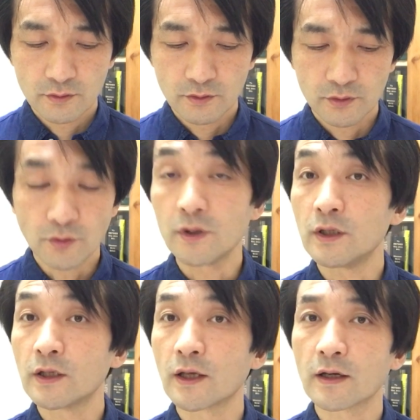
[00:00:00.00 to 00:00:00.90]
良い
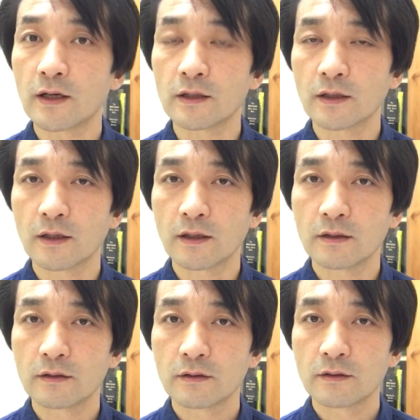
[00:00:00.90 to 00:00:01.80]
人間関係
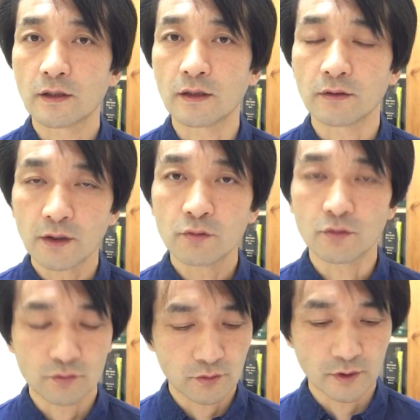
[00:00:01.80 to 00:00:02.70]
なんだと
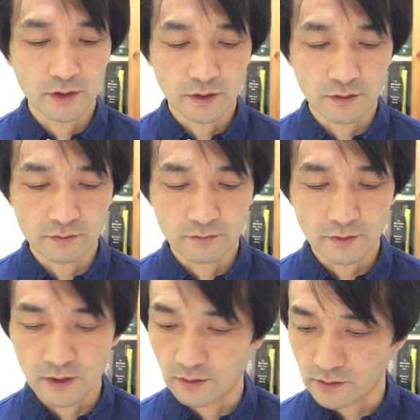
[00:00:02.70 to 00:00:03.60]
いうことができる
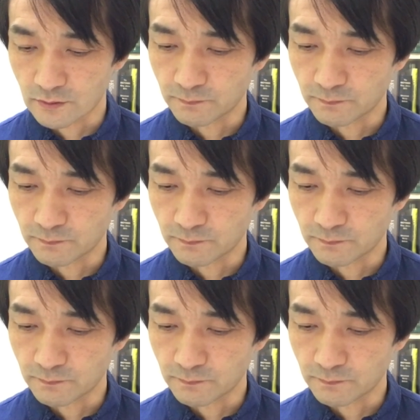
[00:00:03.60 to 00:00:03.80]
わけです。